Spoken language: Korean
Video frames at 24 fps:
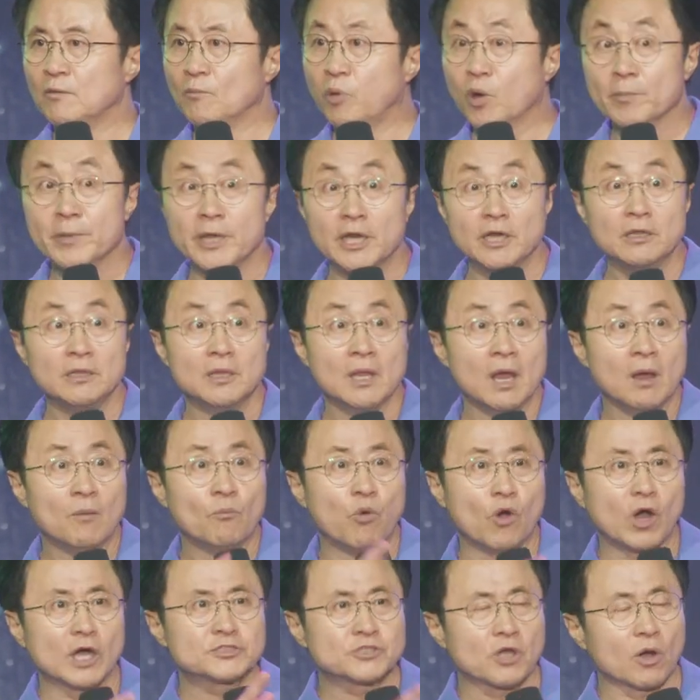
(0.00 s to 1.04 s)
보면은
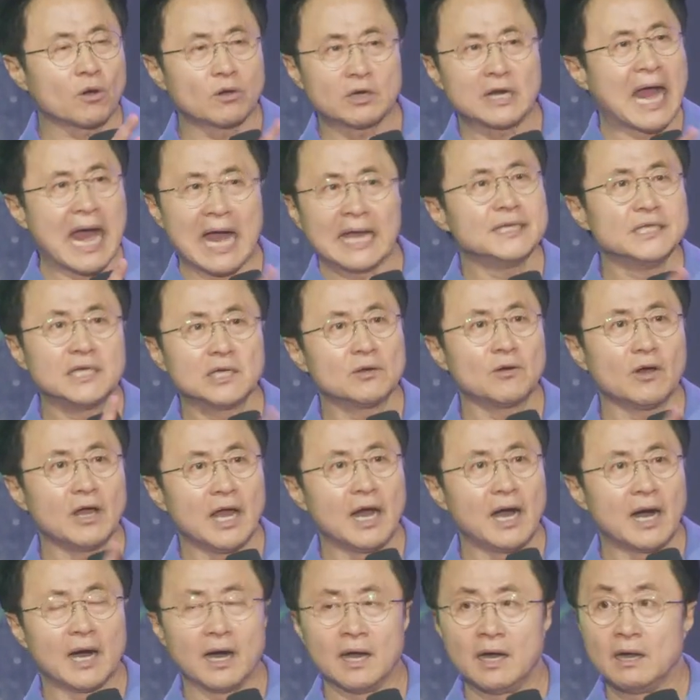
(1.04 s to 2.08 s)
뭐가 저건 아닌
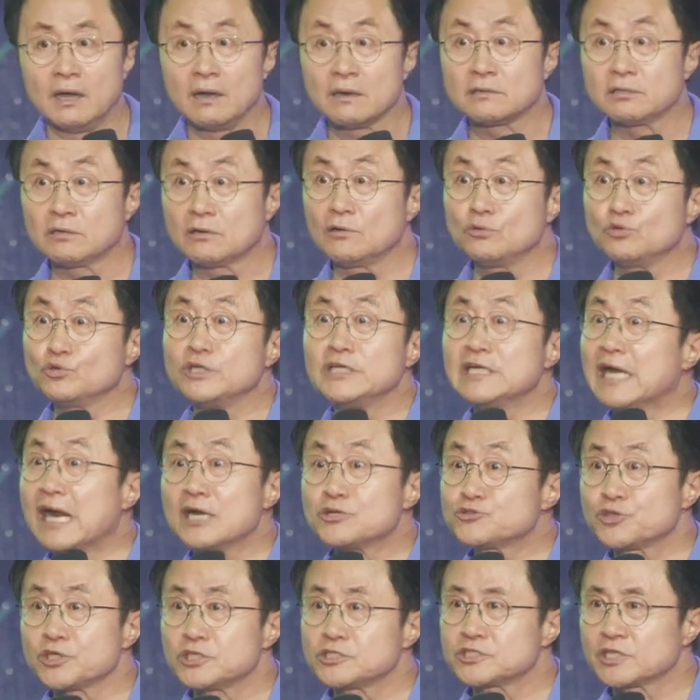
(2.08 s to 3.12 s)
거야. 그걸 우리는
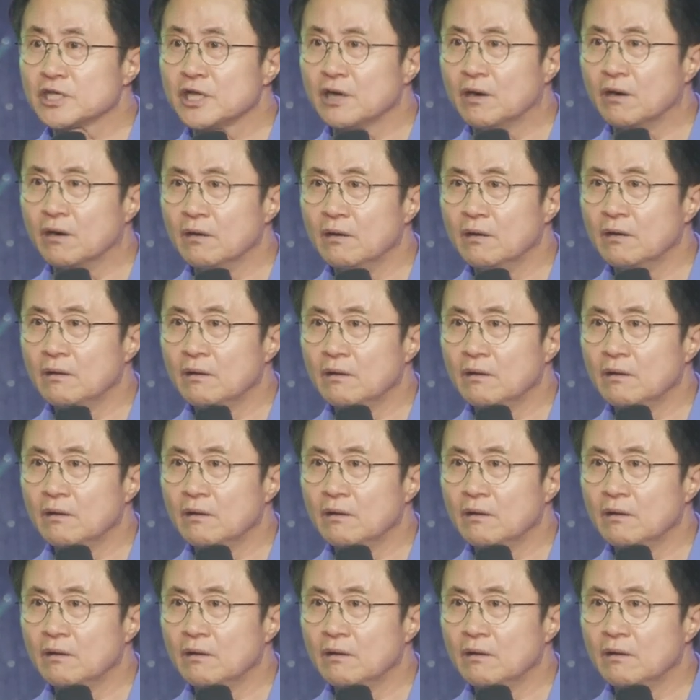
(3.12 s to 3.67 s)
알 수 있어요.